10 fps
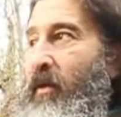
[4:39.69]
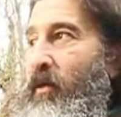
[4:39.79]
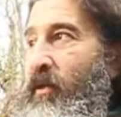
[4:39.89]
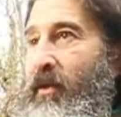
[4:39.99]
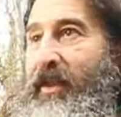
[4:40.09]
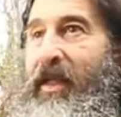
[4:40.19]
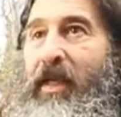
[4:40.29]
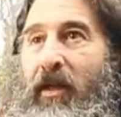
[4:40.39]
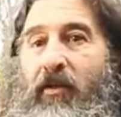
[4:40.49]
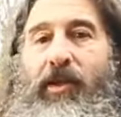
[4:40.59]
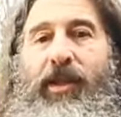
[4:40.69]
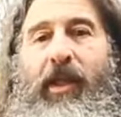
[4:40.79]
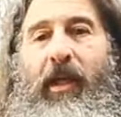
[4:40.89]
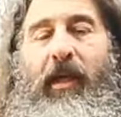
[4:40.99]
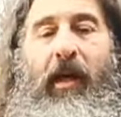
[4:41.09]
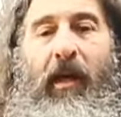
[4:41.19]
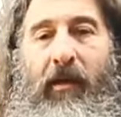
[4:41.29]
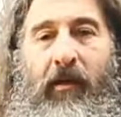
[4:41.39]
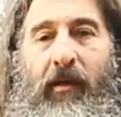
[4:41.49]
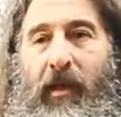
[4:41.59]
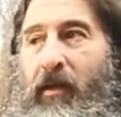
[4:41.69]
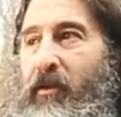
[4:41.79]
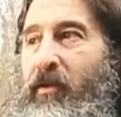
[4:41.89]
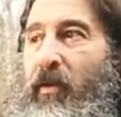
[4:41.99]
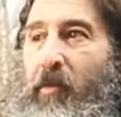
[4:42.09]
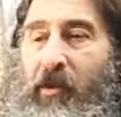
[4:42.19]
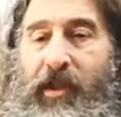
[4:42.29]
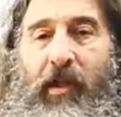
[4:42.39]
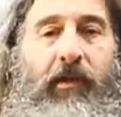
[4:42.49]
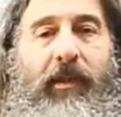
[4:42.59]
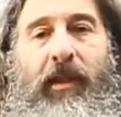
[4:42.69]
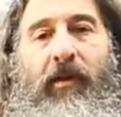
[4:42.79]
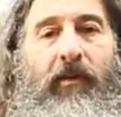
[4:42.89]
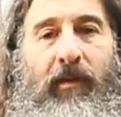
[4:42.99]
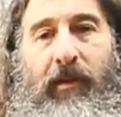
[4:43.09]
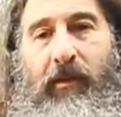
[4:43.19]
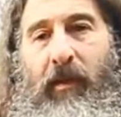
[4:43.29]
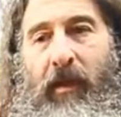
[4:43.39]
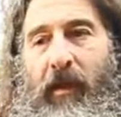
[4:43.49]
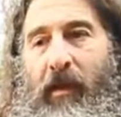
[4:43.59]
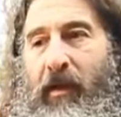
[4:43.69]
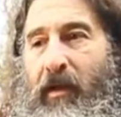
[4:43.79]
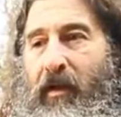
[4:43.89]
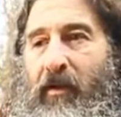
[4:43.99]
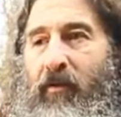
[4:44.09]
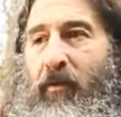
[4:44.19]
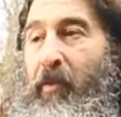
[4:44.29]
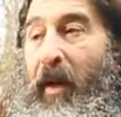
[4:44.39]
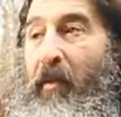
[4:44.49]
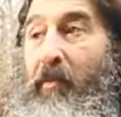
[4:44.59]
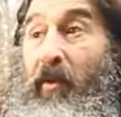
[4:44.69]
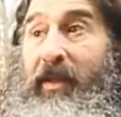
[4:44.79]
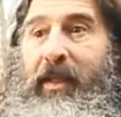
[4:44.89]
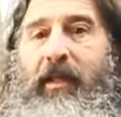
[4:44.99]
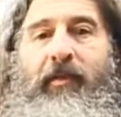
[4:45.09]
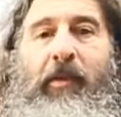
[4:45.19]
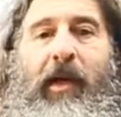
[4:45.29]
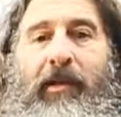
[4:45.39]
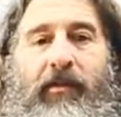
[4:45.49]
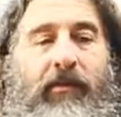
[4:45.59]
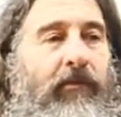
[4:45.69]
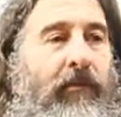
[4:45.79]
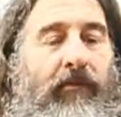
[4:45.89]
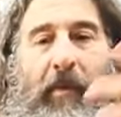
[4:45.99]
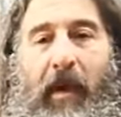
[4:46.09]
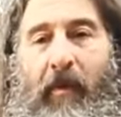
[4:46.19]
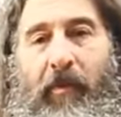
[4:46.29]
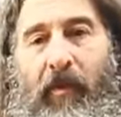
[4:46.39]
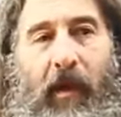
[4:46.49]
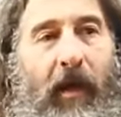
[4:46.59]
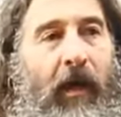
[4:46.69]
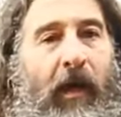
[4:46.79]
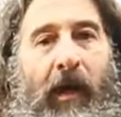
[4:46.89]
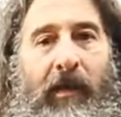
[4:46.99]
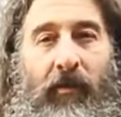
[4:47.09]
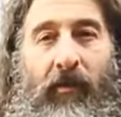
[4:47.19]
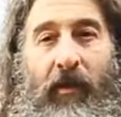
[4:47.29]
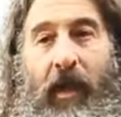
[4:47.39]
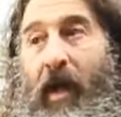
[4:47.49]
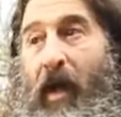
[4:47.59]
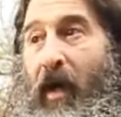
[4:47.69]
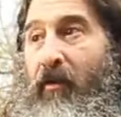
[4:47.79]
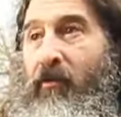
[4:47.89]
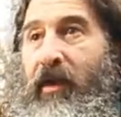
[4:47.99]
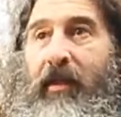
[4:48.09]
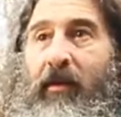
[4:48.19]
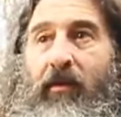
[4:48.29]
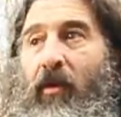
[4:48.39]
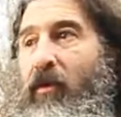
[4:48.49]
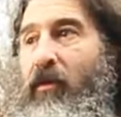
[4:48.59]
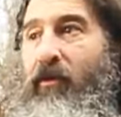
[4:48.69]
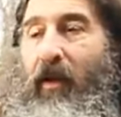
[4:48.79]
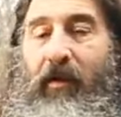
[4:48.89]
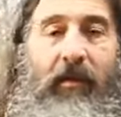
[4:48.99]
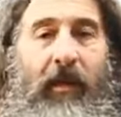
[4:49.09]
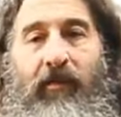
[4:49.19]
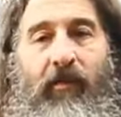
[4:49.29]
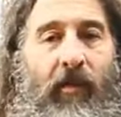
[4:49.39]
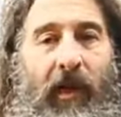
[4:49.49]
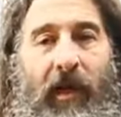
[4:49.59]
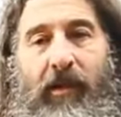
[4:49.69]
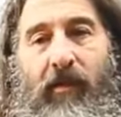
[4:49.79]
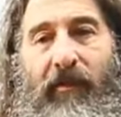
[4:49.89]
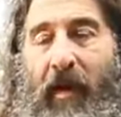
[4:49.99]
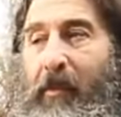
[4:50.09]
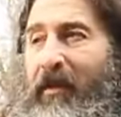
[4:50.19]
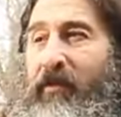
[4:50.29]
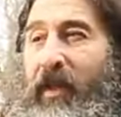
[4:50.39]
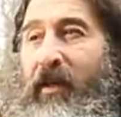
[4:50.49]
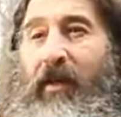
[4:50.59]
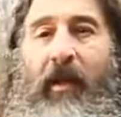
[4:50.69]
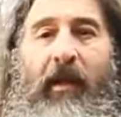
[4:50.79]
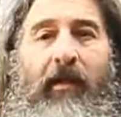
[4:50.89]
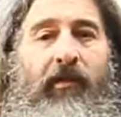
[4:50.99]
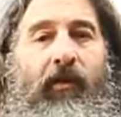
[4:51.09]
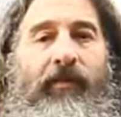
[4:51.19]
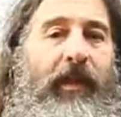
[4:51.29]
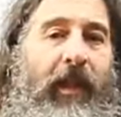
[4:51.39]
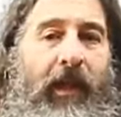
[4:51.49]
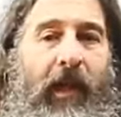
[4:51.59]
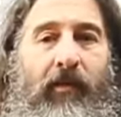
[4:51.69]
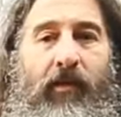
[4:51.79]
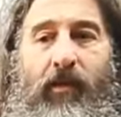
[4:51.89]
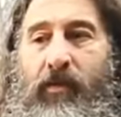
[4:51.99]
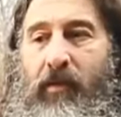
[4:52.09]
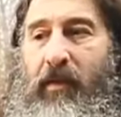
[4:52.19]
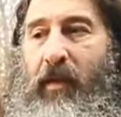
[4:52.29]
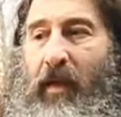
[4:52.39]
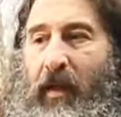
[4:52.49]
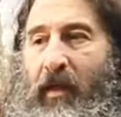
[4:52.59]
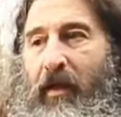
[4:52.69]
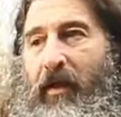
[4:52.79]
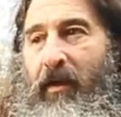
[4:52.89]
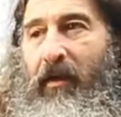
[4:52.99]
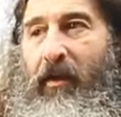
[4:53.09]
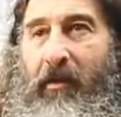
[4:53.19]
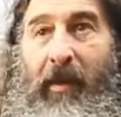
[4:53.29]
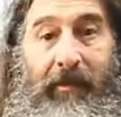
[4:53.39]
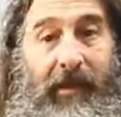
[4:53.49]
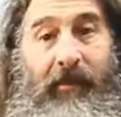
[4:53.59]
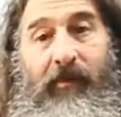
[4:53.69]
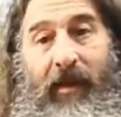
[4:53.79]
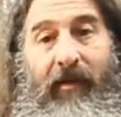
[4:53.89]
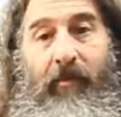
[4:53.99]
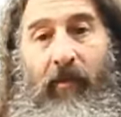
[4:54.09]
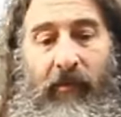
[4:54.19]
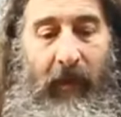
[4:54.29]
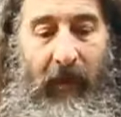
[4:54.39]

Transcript: autant c'est illogique et incohérent de reprocher à l'autre ce qu'il ressent euh, ou par rapport à sa respiration, ou par rapport à, son regard, ou encore une fois à son langage non verbal, vous allez deviner quelque chose, euh, et même si vous avez bon,